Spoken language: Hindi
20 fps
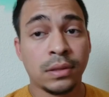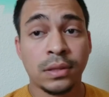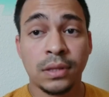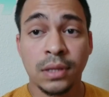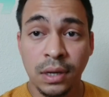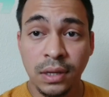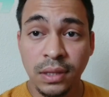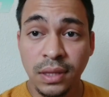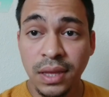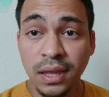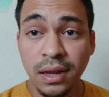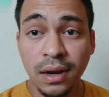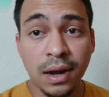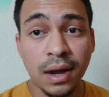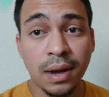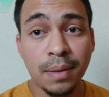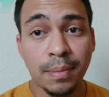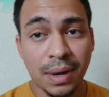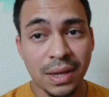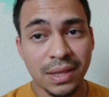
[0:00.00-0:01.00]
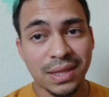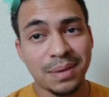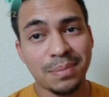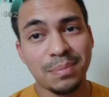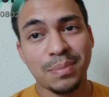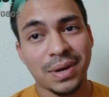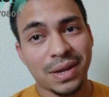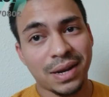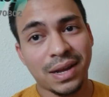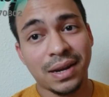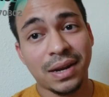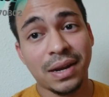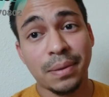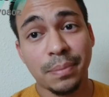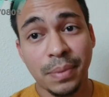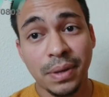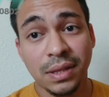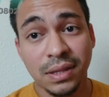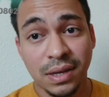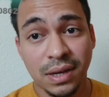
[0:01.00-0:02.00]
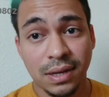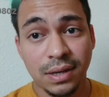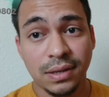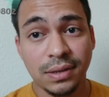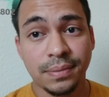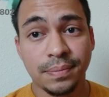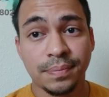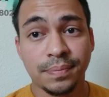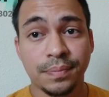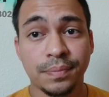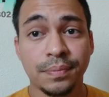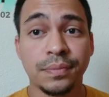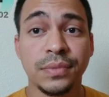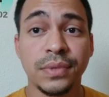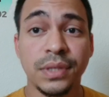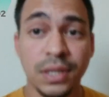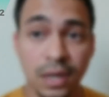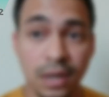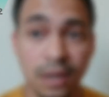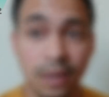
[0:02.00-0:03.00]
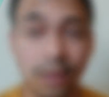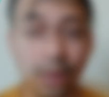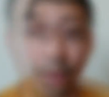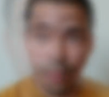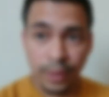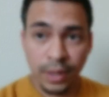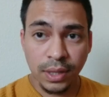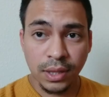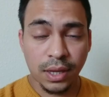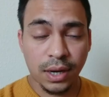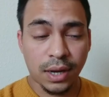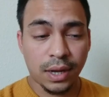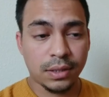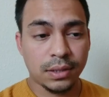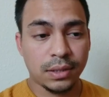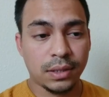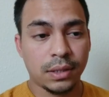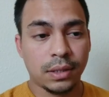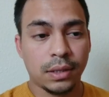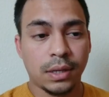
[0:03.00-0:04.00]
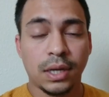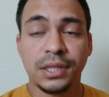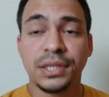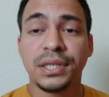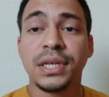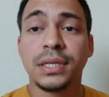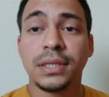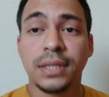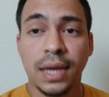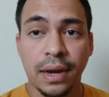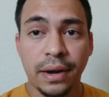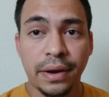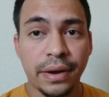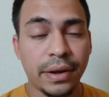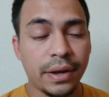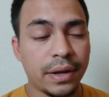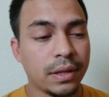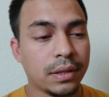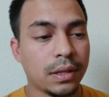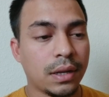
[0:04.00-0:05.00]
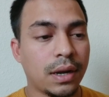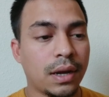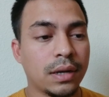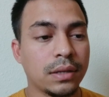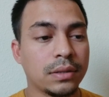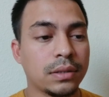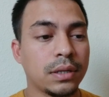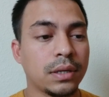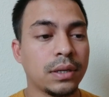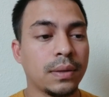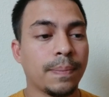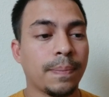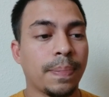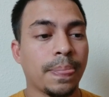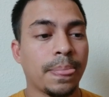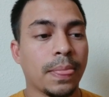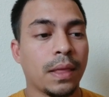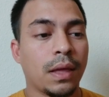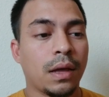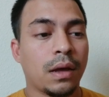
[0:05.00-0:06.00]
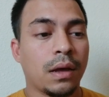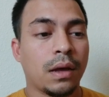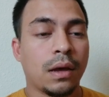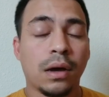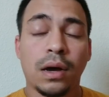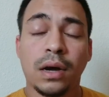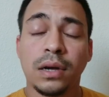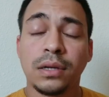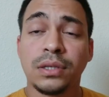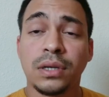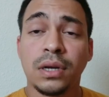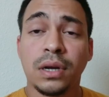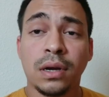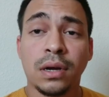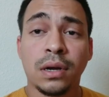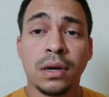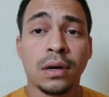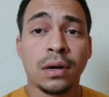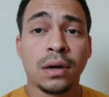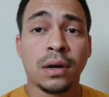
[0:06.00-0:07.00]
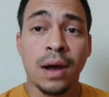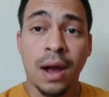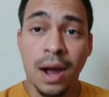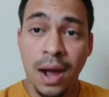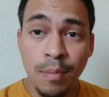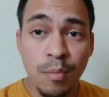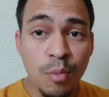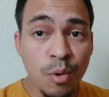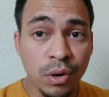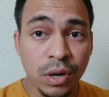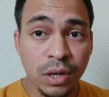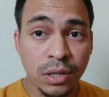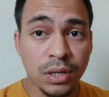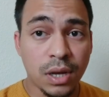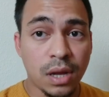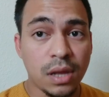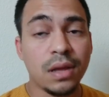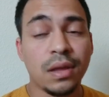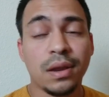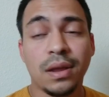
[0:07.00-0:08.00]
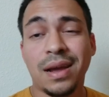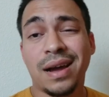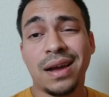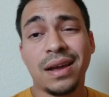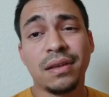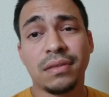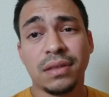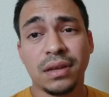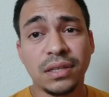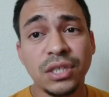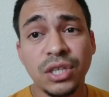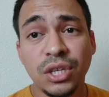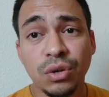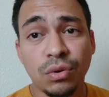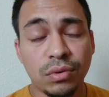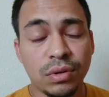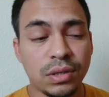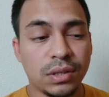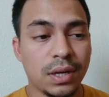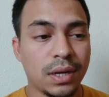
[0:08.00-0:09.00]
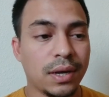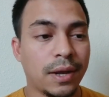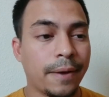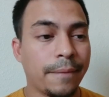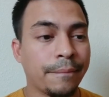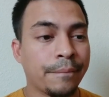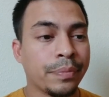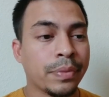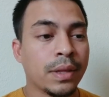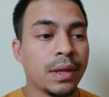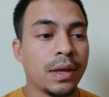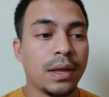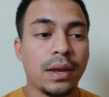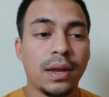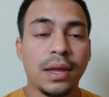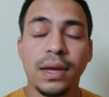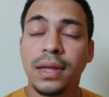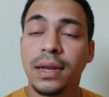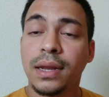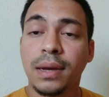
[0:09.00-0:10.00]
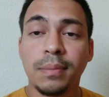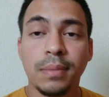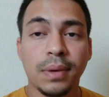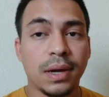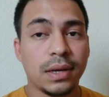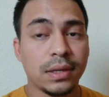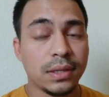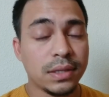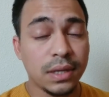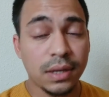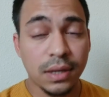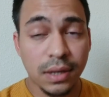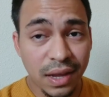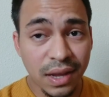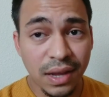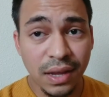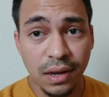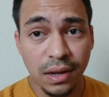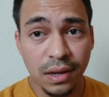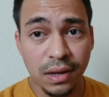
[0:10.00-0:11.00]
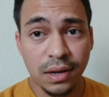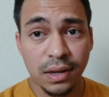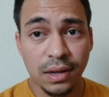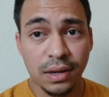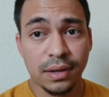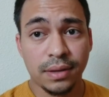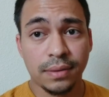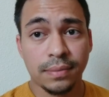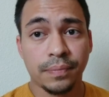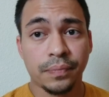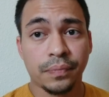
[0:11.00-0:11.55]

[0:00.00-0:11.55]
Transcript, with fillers: तकदीर का मातम मनाना बंद करें एक अच्छी हाँ। जॉब की तलाश है अच्छी सैलरी की तलाश है अच्छा काम होना चाहिए रिहाइश अच्छी होनी चाहिए लेकिन हम घर से नहीं निकलेंगे